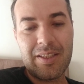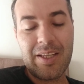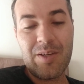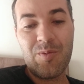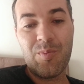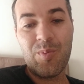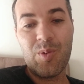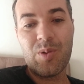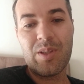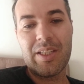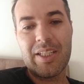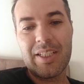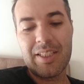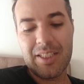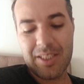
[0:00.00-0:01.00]
tem um
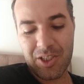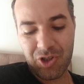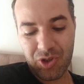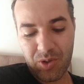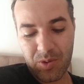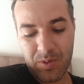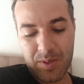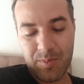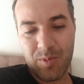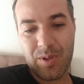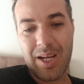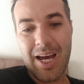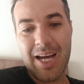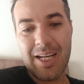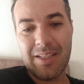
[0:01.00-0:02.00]
poder de destruir
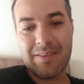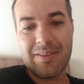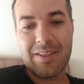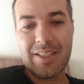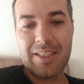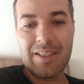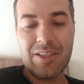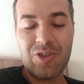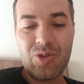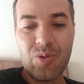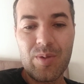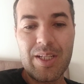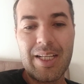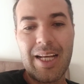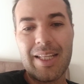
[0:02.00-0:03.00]
muralhas, de
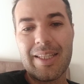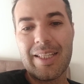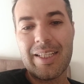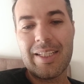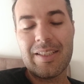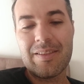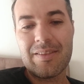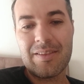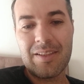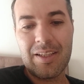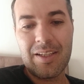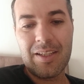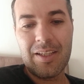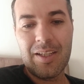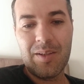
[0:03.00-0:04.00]
destruir cadeias.
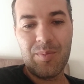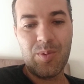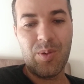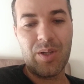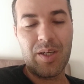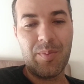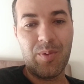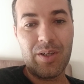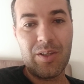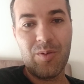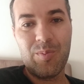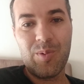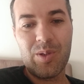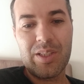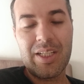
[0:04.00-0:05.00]
Por quê? Porque é
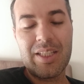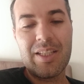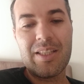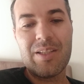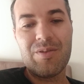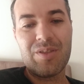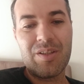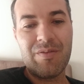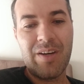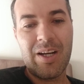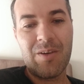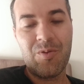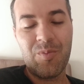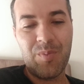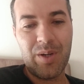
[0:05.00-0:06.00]
o poder de Deus que vai
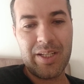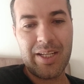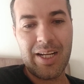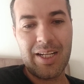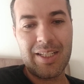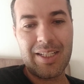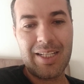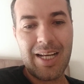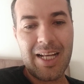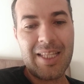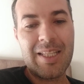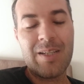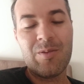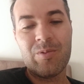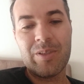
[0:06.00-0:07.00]
acompanhar ali
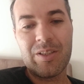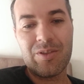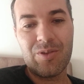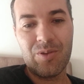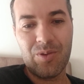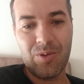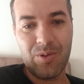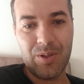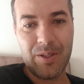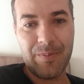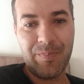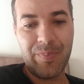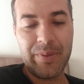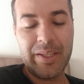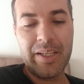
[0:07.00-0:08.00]
cada onda sonora.
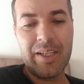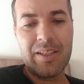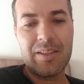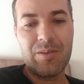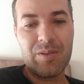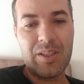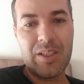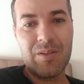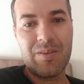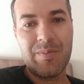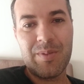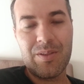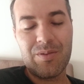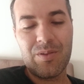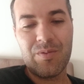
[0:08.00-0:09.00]
Então que Deus
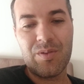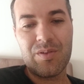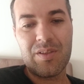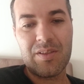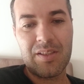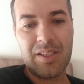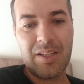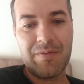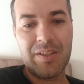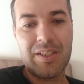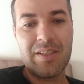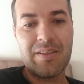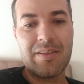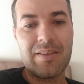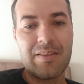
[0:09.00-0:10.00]
abençoe vocês através
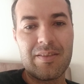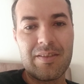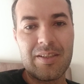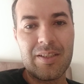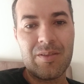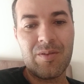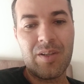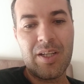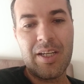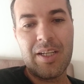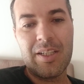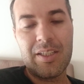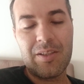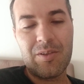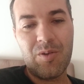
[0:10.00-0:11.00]
desse ensino
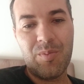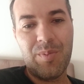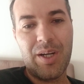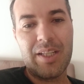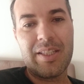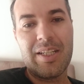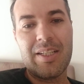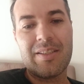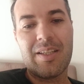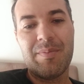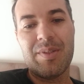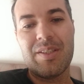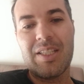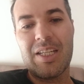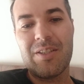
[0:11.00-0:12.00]
e compartilhe essa
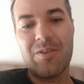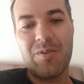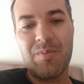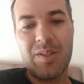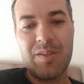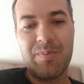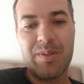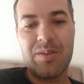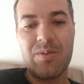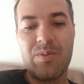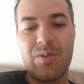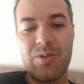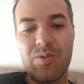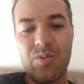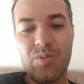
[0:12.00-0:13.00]
mensagem com mais
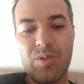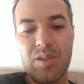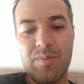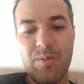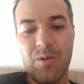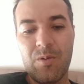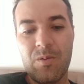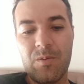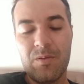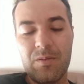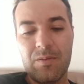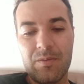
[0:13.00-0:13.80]
pessoas. Tudo de bom.